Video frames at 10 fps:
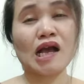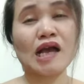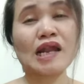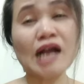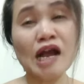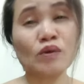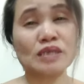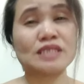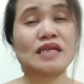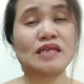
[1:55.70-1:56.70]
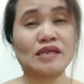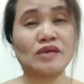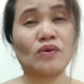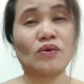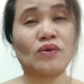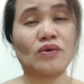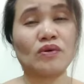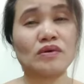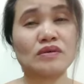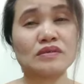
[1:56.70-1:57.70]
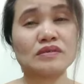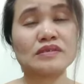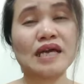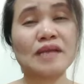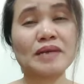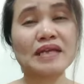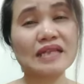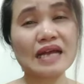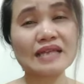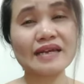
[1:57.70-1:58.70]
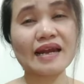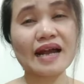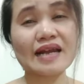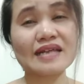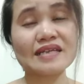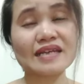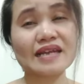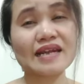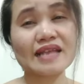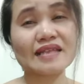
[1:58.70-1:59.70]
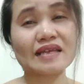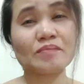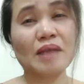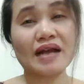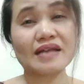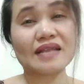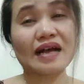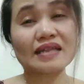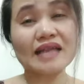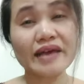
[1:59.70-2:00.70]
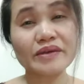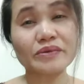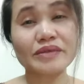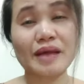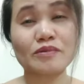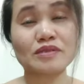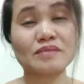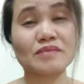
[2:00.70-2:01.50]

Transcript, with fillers: alagaan ko ang sarili ko. Dahil pag hindi natin ilagaan ang sarili natin, pangit na tayo, tapos